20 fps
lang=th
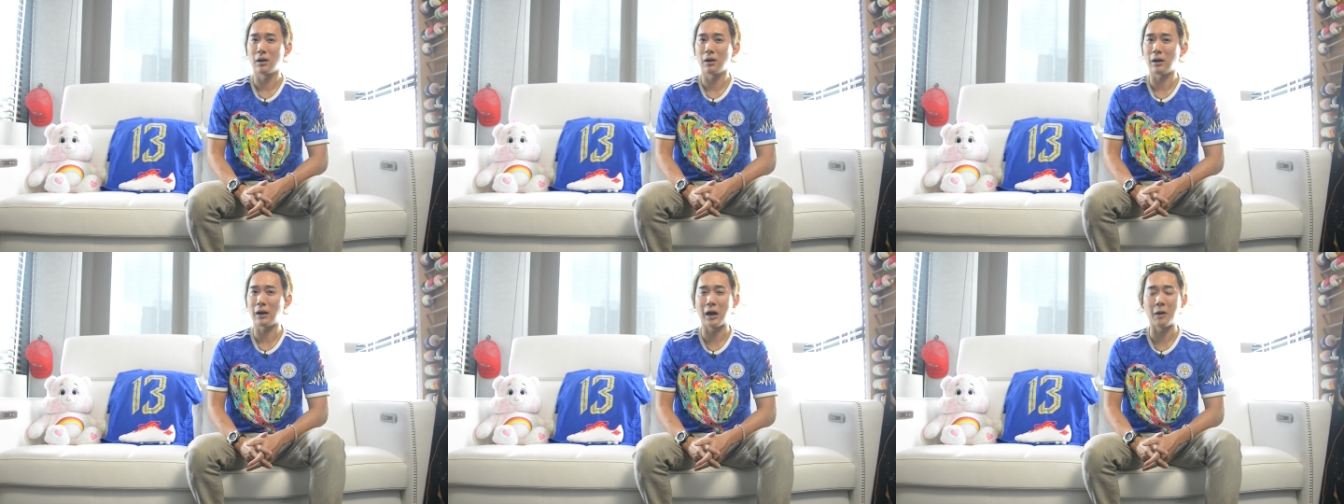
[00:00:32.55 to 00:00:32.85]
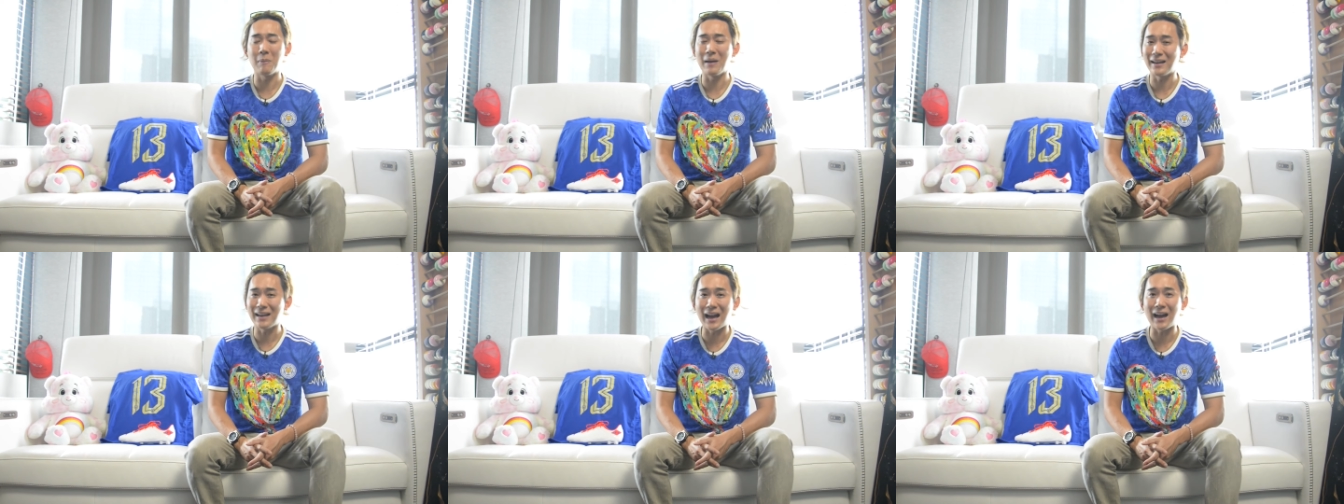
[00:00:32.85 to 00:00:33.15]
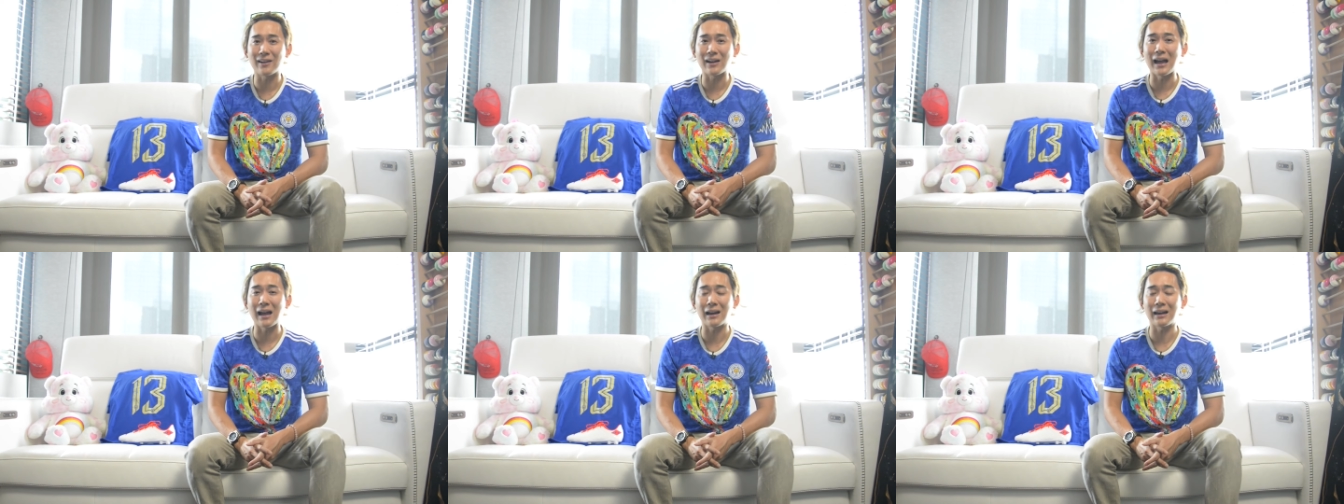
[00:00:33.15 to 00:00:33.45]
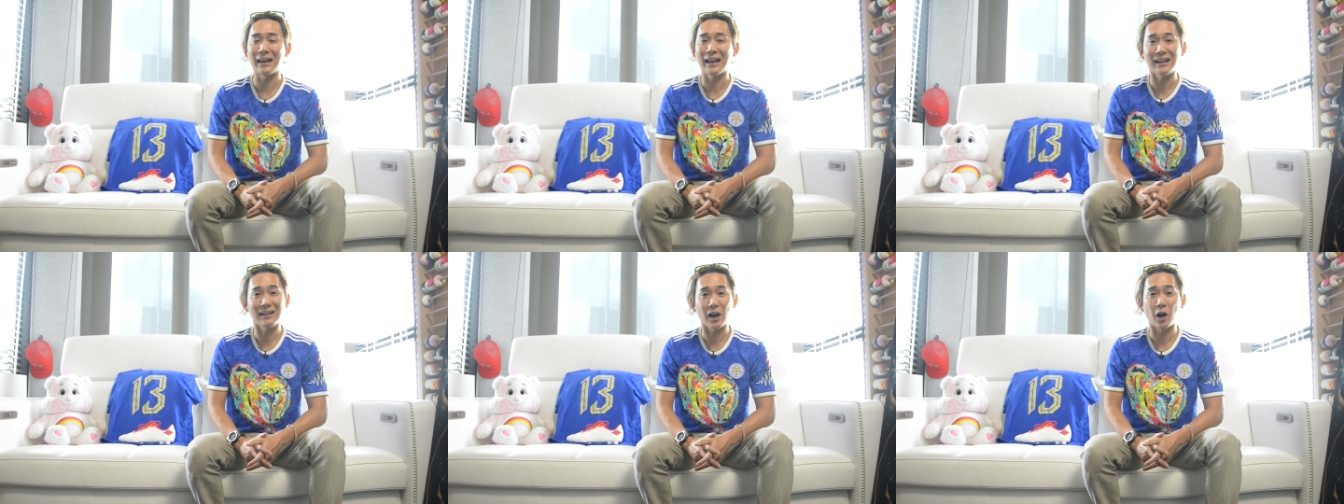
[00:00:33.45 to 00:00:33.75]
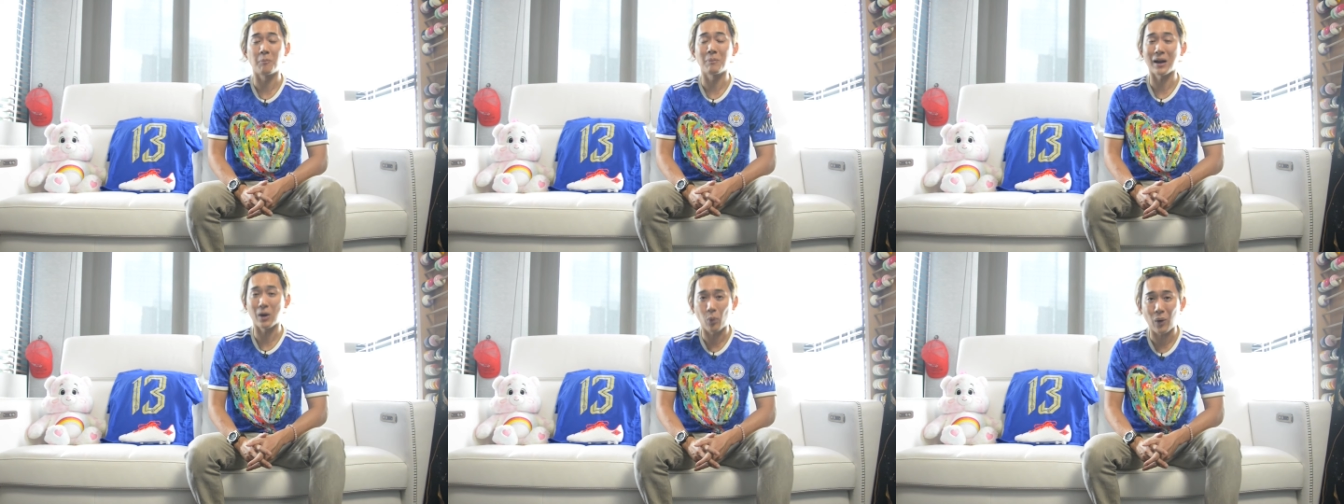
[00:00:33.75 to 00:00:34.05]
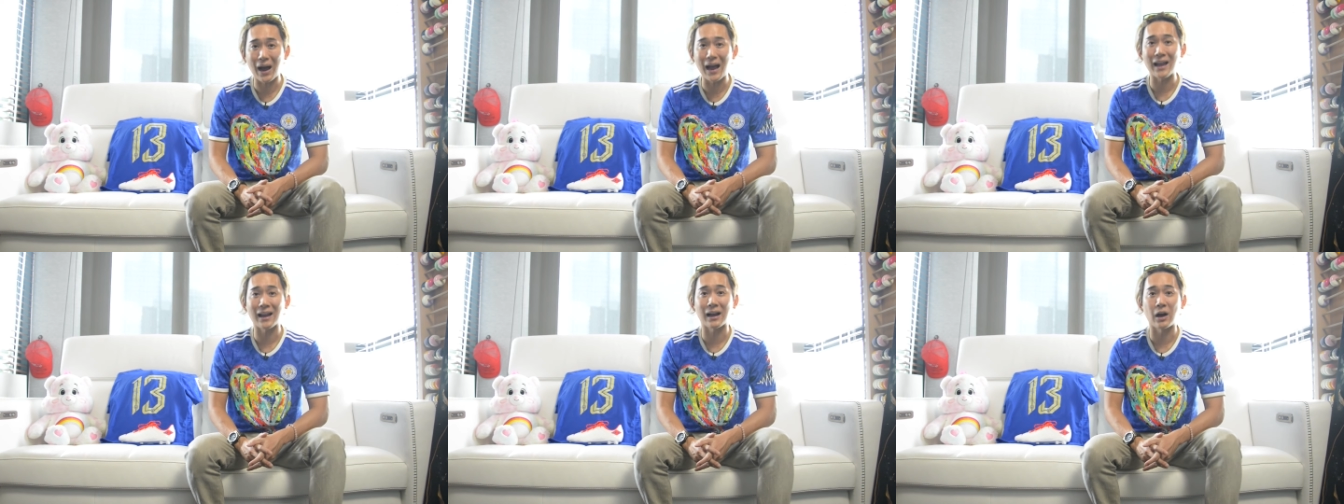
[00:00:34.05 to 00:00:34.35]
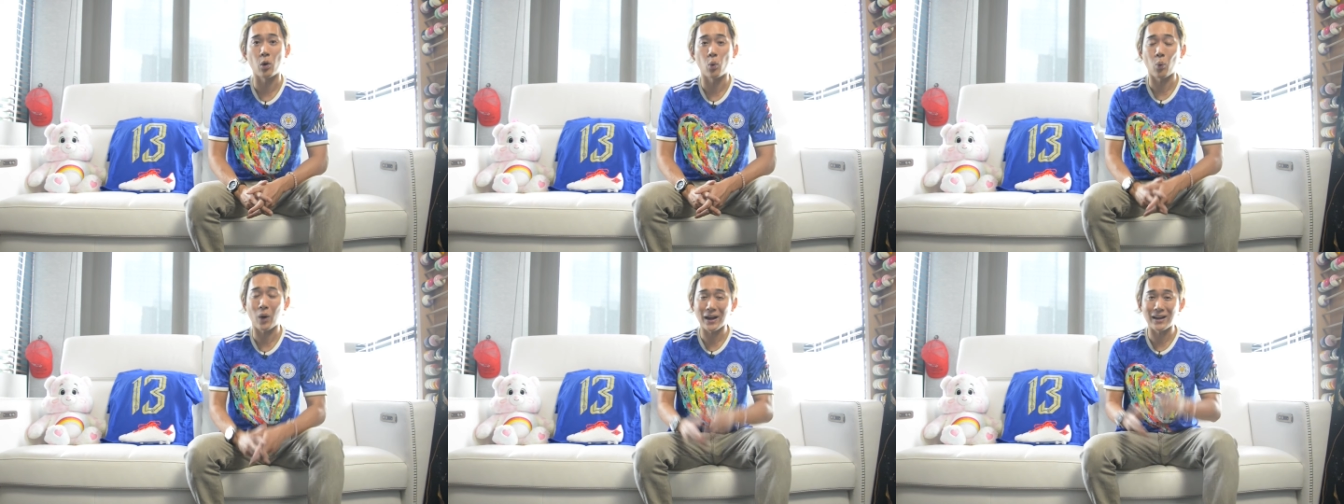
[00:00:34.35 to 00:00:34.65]
เขาไม่น่ารักและเราไม่ไหว้เขา
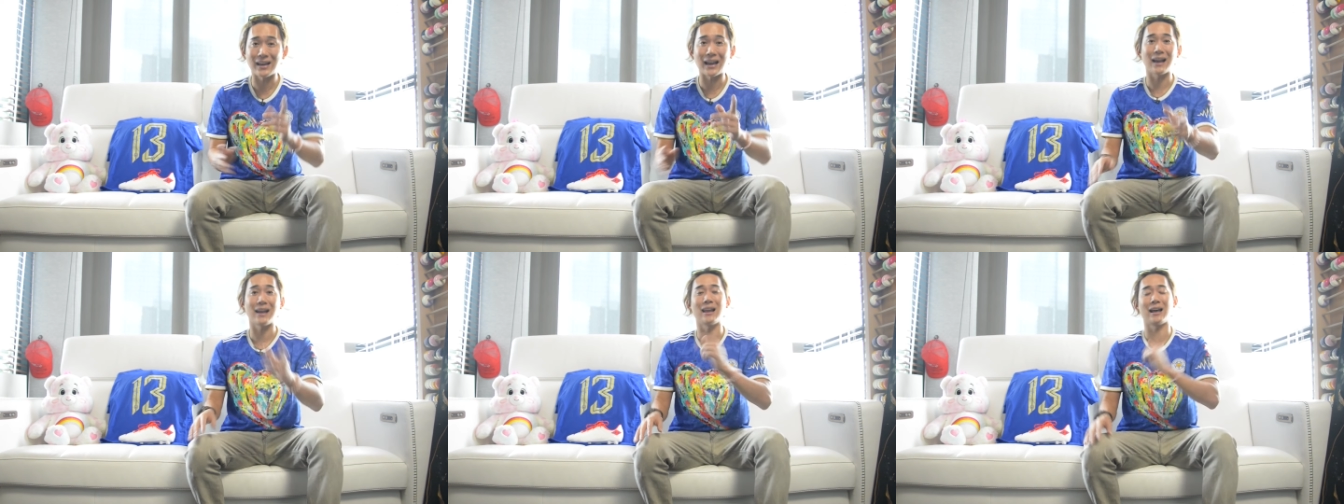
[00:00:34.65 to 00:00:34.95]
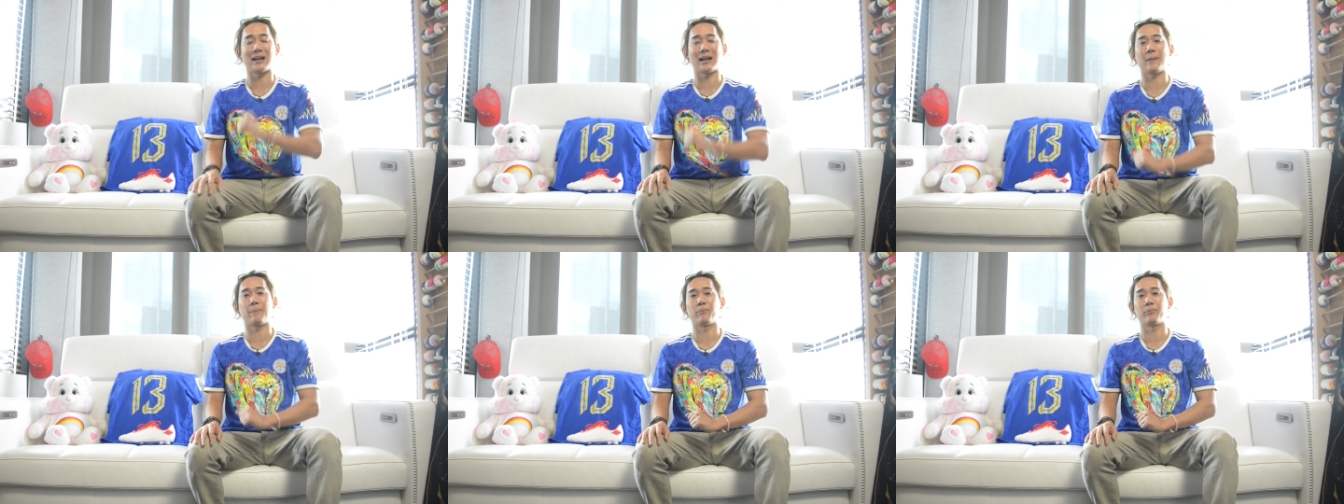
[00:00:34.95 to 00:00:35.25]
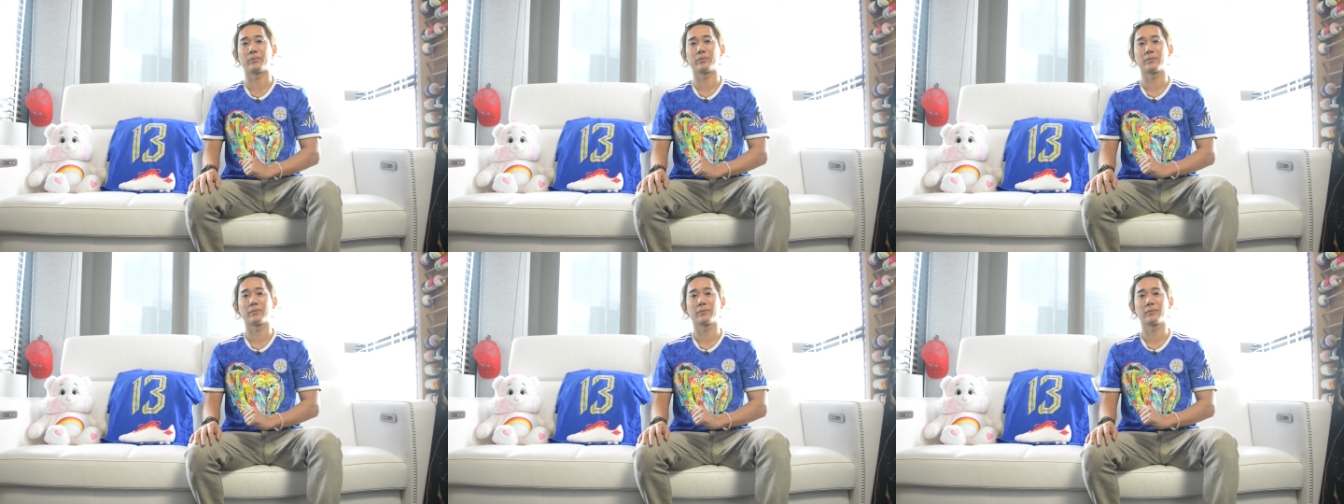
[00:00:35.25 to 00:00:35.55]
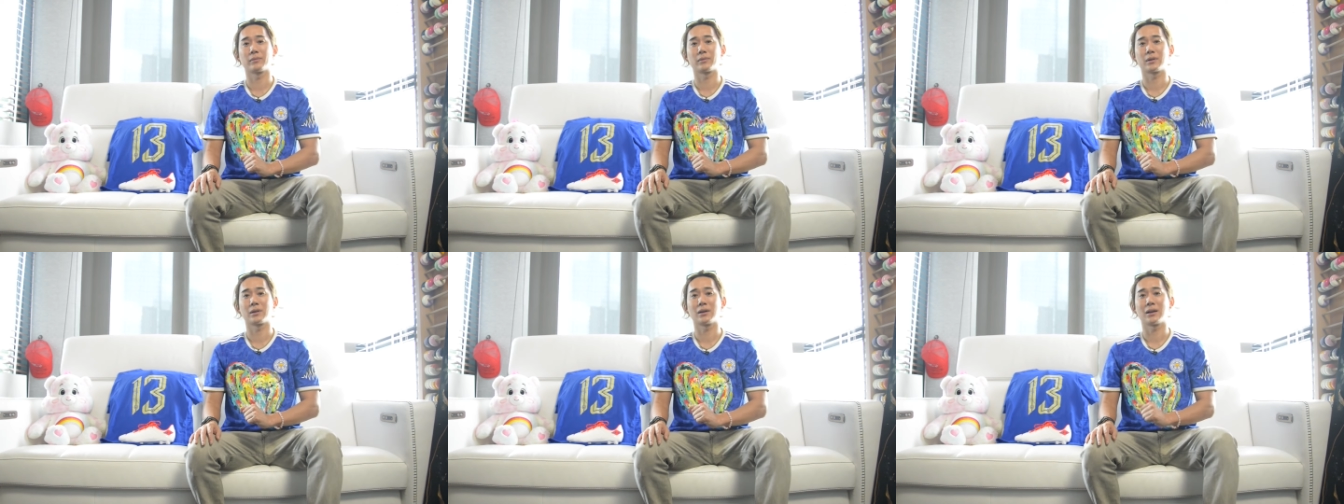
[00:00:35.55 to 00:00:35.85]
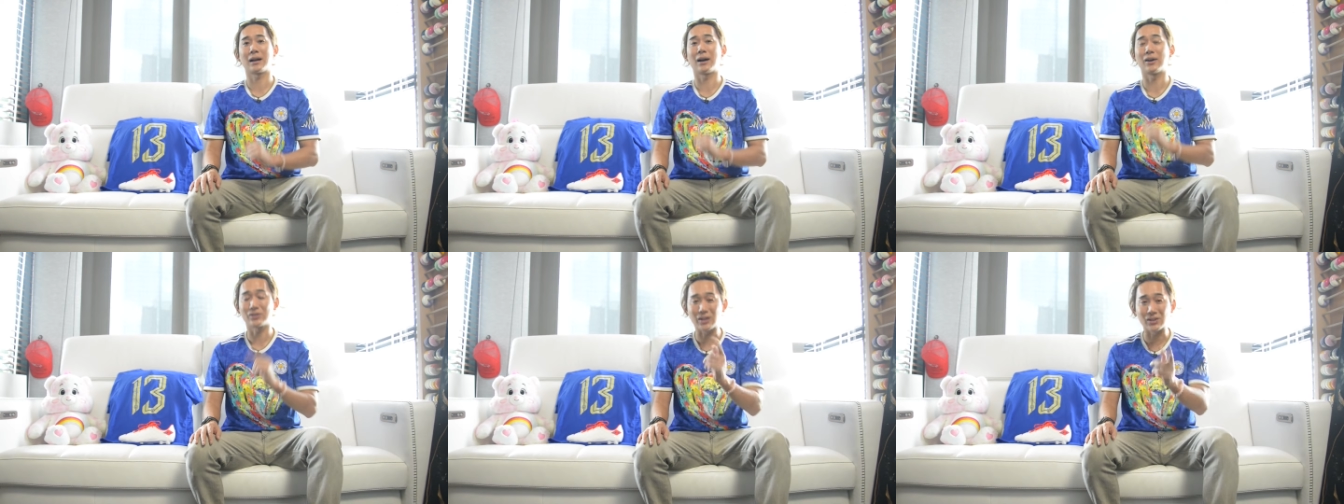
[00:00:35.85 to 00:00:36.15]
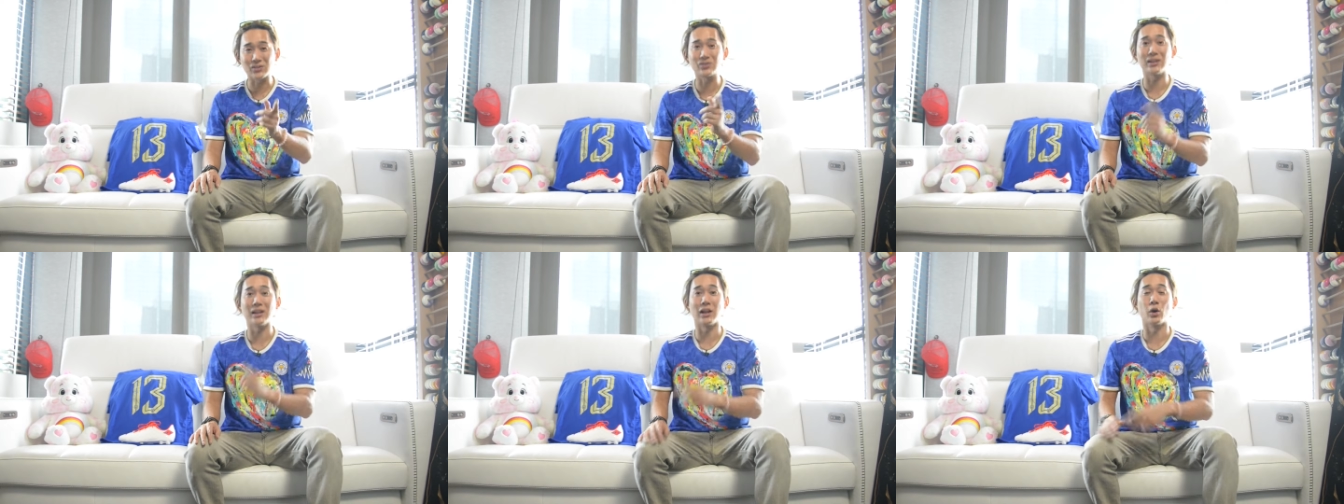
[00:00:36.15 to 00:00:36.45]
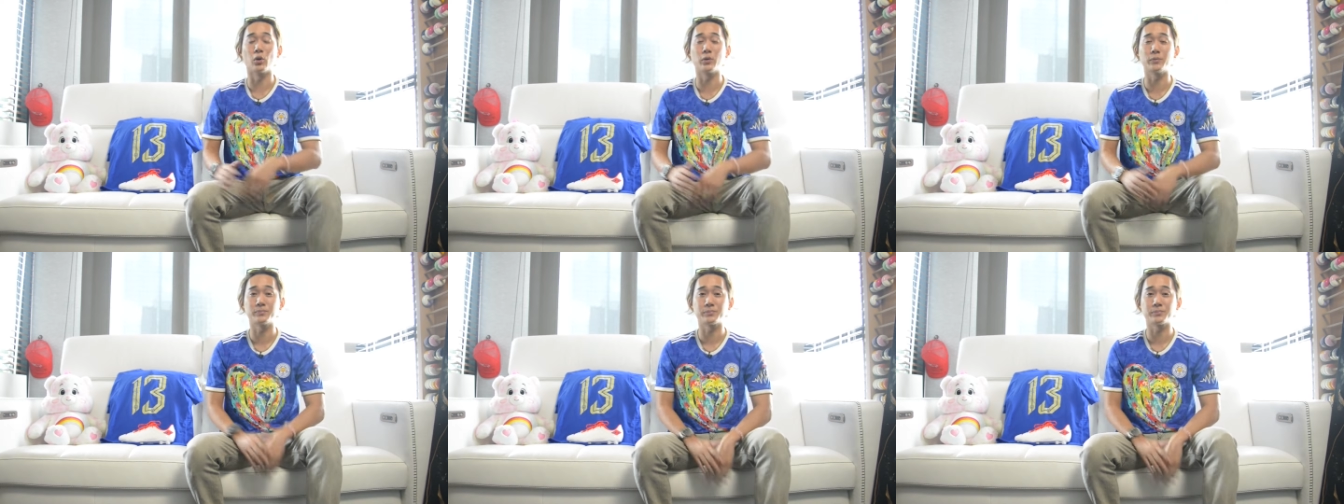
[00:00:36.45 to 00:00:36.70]
วันนั้นแหละครับ เขาจะเสียว